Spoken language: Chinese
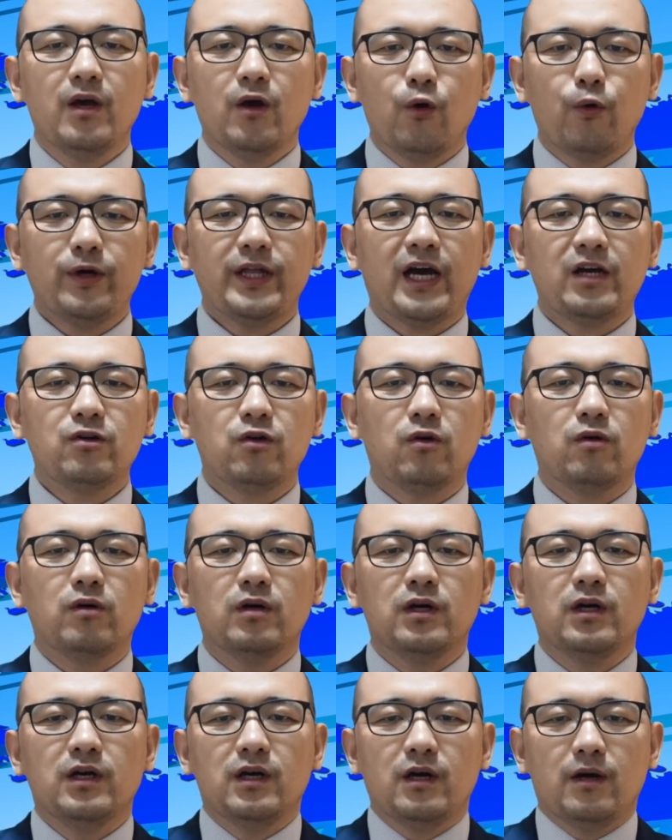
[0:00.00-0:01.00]
会谈中，
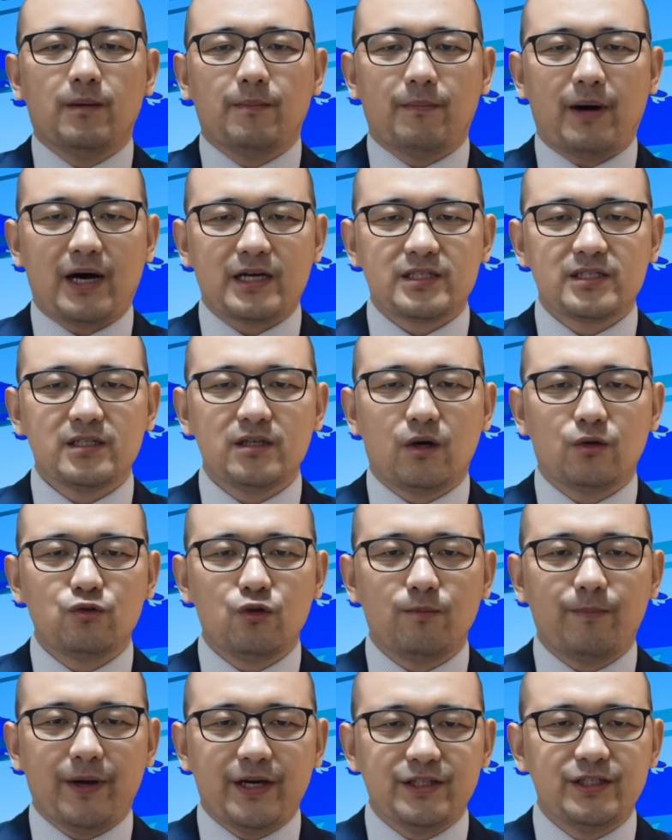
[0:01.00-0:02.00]
马斯要
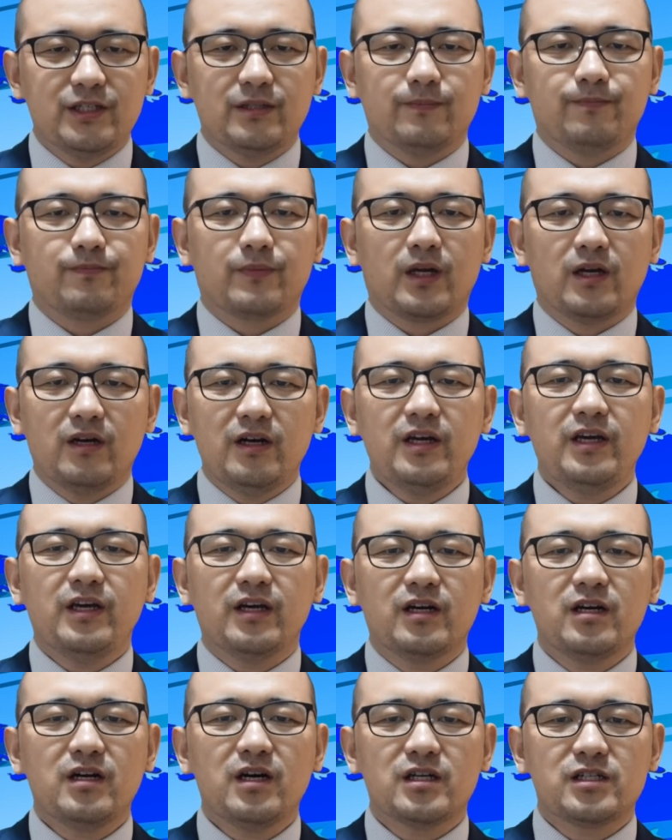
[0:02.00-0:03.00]
求北京
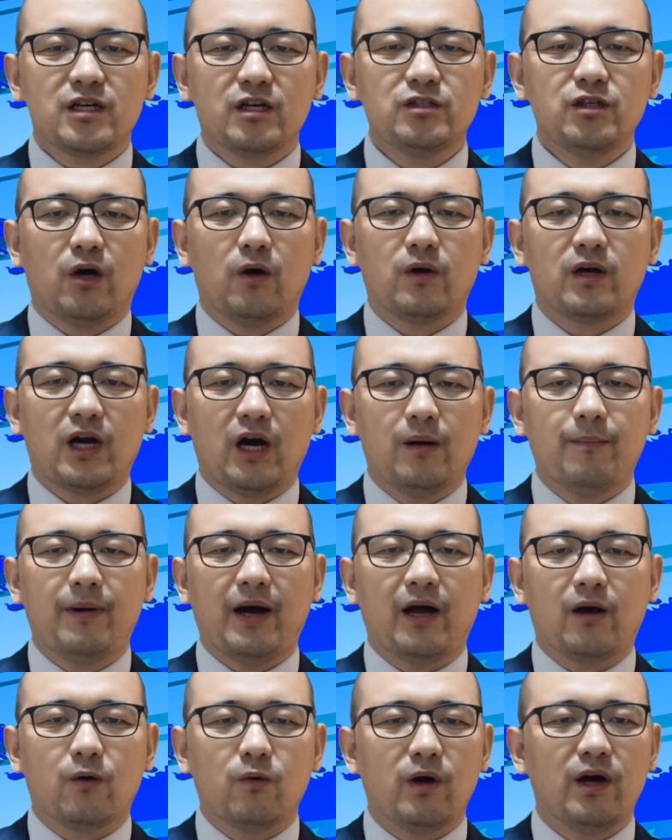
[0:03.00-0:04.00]
立刻撤销港
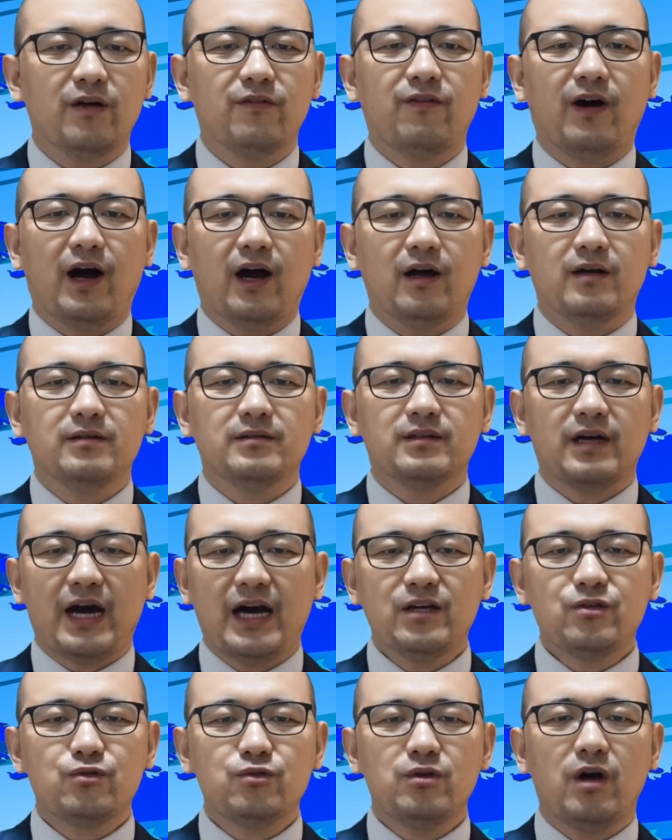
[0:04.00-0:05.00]
版国安法，
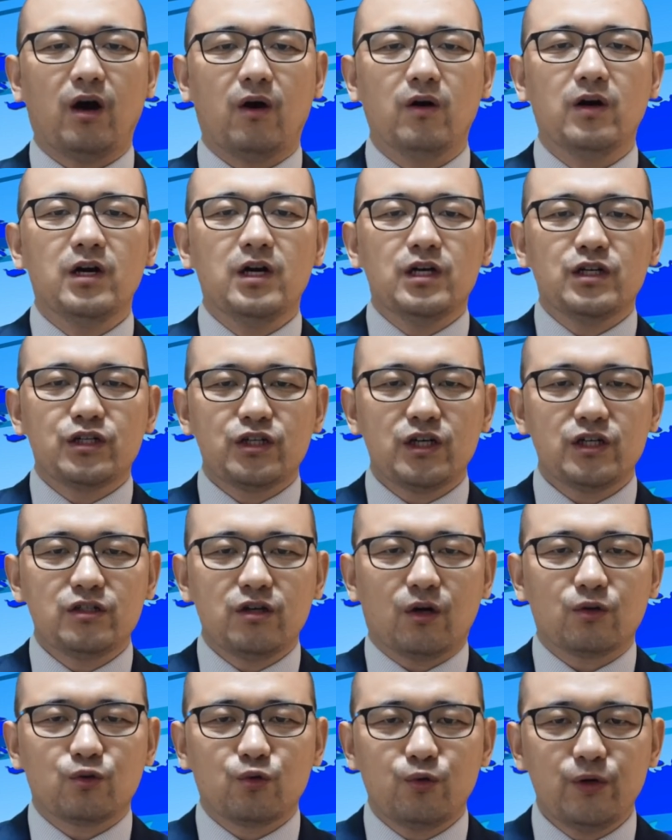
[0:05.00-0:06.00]
还需要撤
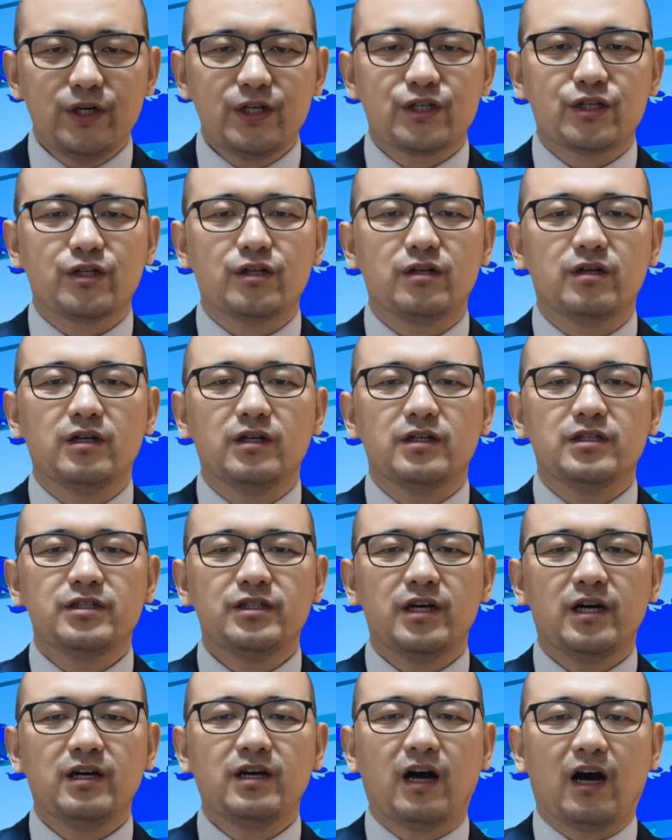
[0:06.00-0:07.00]
销推迟
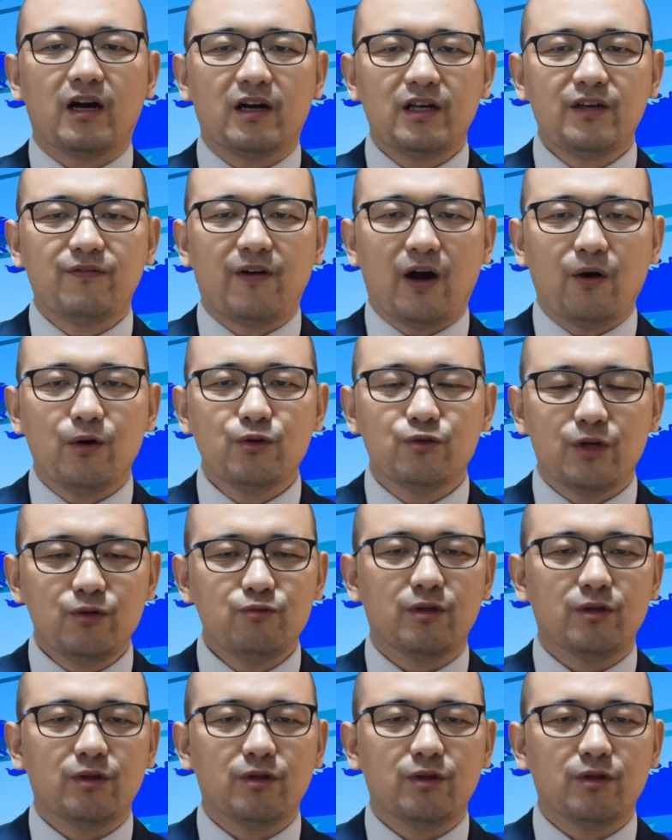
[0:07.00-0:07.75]
香港立法会选